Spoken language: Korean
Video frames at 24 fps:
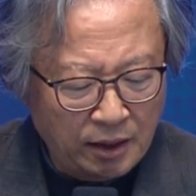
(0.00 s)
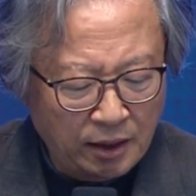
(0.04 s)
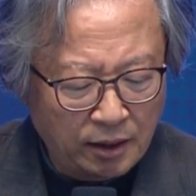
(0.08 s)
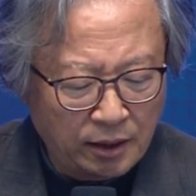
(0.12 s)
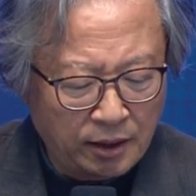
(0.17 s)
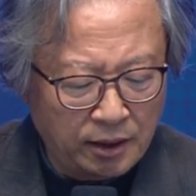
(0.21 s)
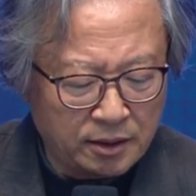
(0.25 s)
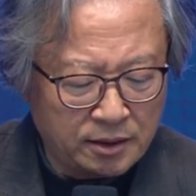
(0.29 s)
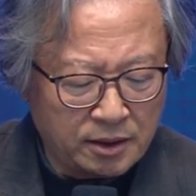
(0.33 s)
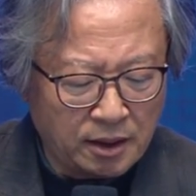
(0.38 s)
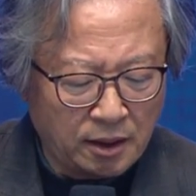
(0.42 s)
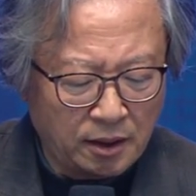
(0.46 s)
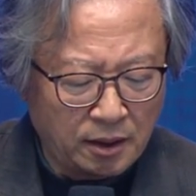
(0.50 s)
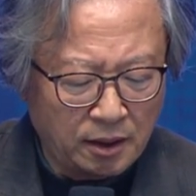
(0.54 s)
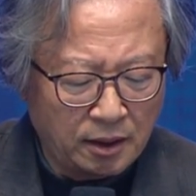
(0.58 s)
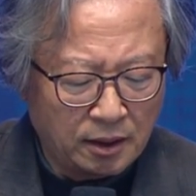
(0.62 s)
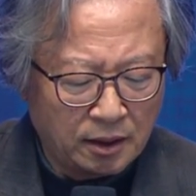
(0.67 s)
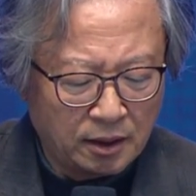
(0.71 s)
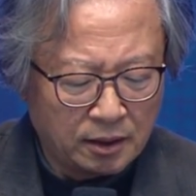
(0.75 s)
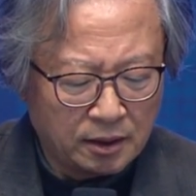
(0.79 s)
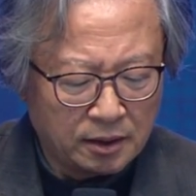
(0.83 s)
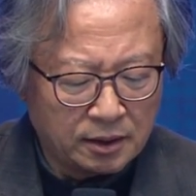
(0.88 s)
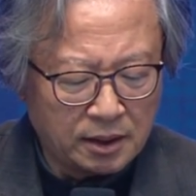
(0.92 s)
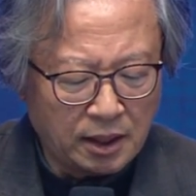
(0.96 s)

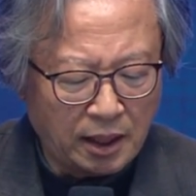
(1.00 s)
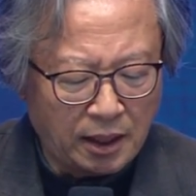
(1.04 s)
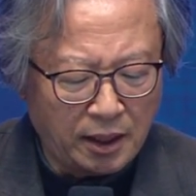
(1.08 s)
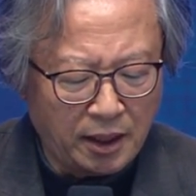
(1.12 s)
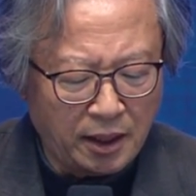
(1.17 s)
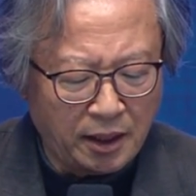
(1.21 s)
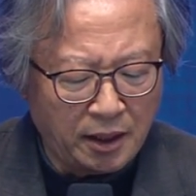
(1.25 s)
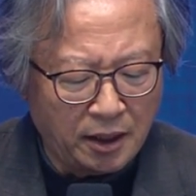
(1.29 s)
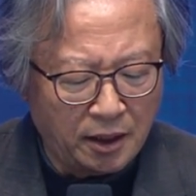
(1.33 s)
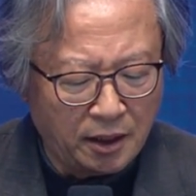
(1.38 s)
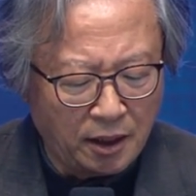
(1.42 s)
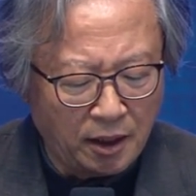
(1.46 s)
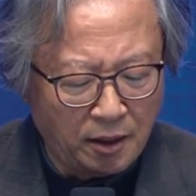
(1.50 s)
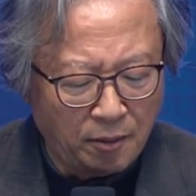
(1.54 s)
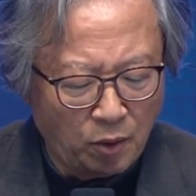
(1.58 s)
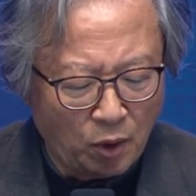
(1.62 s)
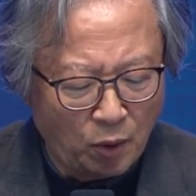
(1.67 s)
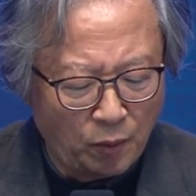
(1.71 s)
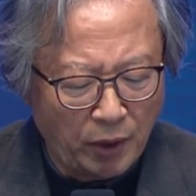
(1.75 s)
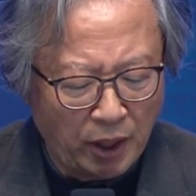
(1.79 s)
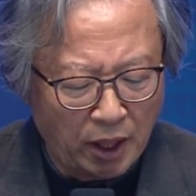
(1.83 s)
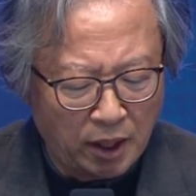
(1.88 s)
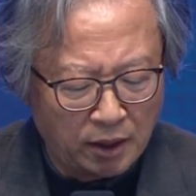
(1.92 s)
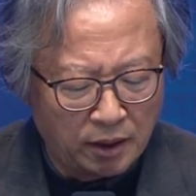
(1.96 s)
그래서 산해경에
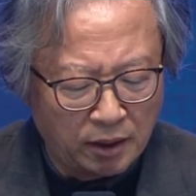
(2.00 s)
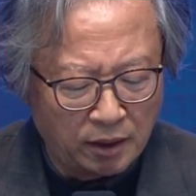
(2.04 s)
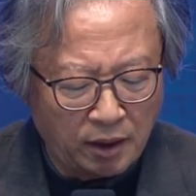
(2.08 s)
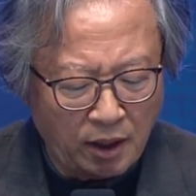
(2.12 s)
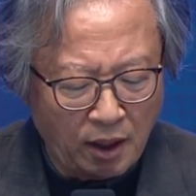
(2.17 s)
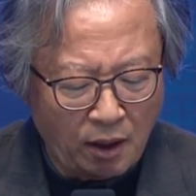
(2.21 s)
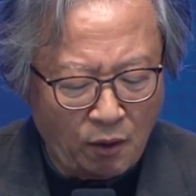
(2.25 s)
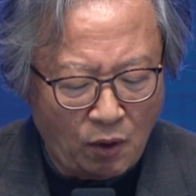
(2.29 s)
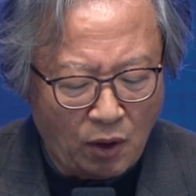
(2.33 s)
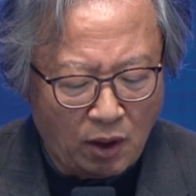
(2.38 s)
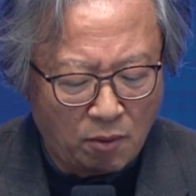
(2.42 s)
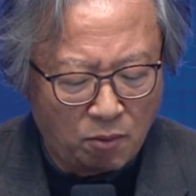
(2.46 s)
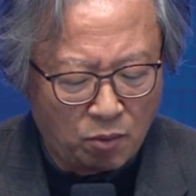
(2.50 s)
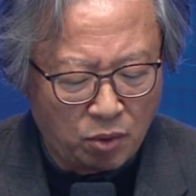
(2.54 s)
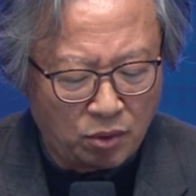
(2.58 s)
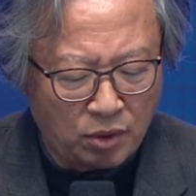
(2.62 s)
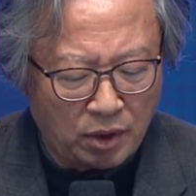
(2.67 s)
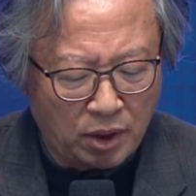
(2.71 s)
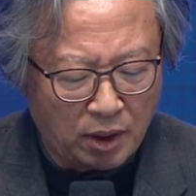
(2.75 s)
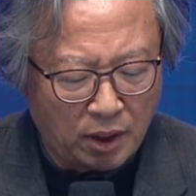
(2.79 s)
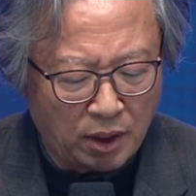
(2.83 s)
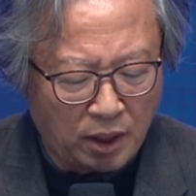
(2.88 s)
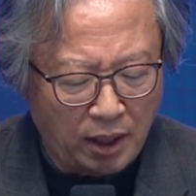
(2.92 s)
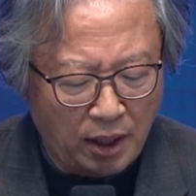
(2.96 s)
보면은
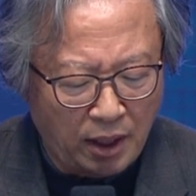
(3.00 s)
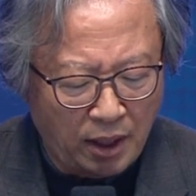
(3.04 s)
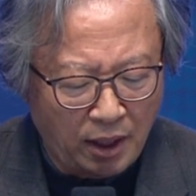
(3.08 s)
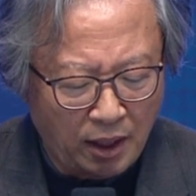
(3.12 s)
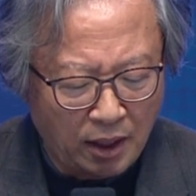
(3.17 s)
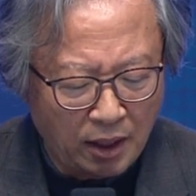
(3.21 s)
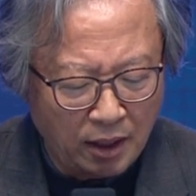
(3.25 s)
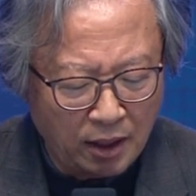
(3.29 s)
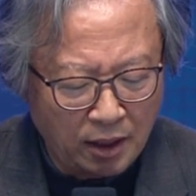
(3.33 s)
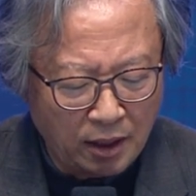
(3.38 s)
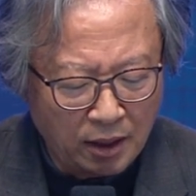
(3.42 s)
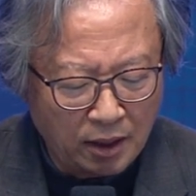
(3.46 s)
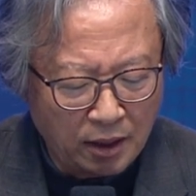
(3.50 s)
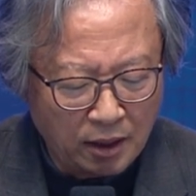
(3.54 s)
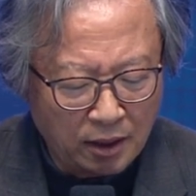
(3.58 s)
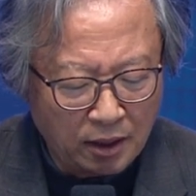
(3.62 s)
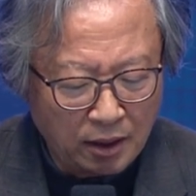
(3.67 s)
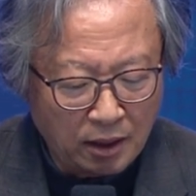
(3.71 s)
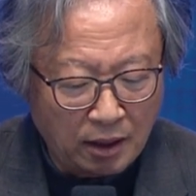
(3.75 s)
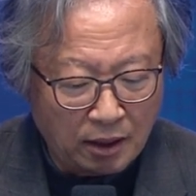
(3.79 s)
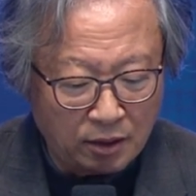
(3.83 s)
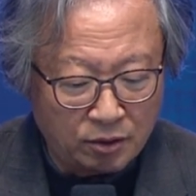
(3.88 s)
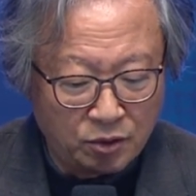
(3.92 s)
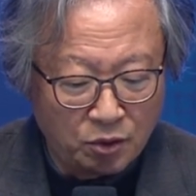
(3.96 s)
대황북경에
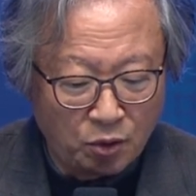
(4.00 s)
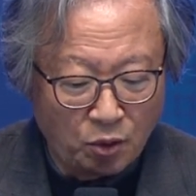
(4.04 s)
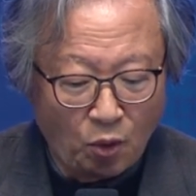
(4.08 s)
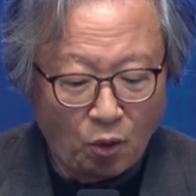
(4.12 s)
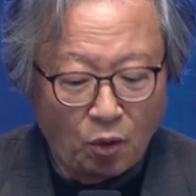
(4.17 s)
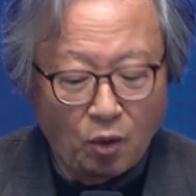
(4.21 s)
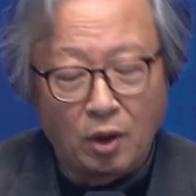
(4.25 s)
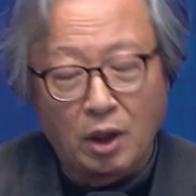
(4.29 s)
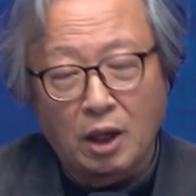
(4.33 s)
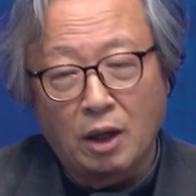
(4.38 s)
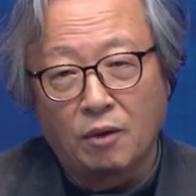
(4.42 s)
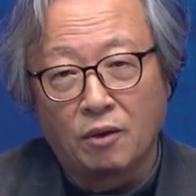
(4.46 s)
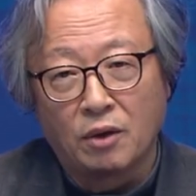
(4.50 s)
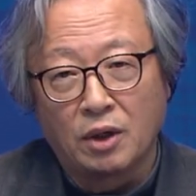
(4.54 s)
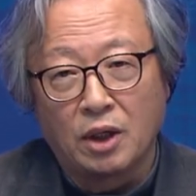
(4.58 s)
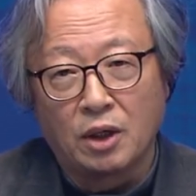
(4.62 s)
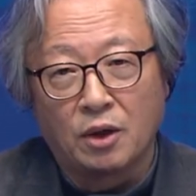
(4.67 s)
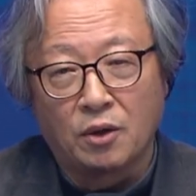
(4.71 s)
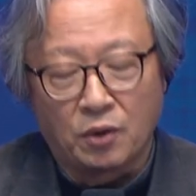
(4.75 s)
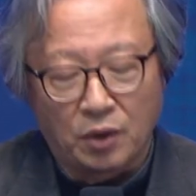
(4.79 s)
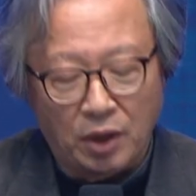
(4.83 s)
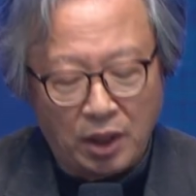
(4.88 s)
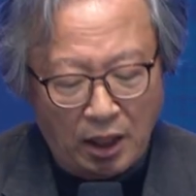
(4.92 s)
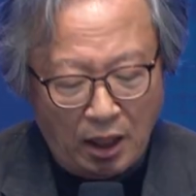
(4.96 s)
아주 놀라운
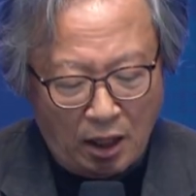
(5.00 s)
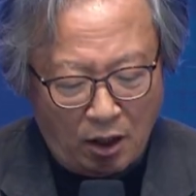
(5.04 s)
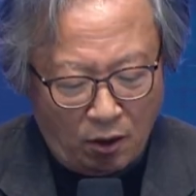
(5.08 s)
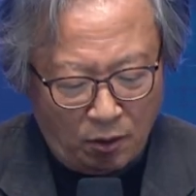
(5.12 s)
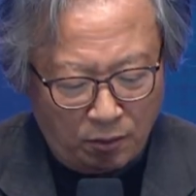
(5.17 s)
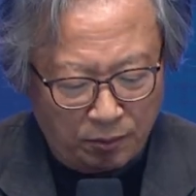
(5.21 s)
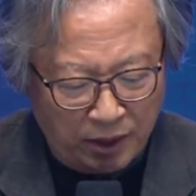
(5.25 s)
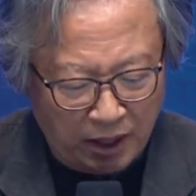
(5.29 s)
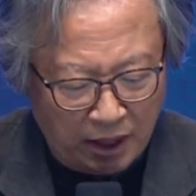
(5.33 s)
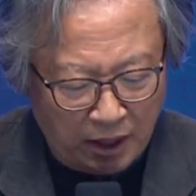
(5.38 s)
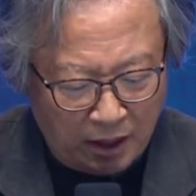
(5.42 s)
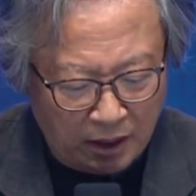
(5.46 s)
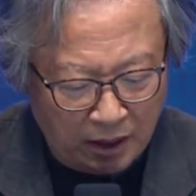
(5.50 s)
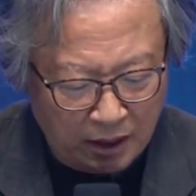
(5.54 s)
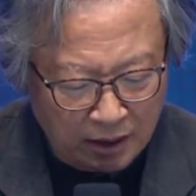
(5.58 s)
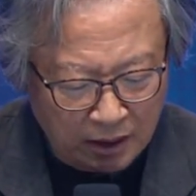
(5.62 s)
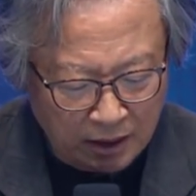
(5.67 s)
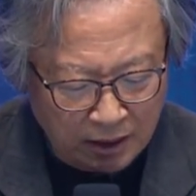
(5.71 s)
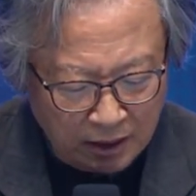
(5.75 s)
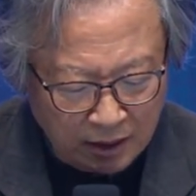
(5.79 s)
기록이 나옵니다.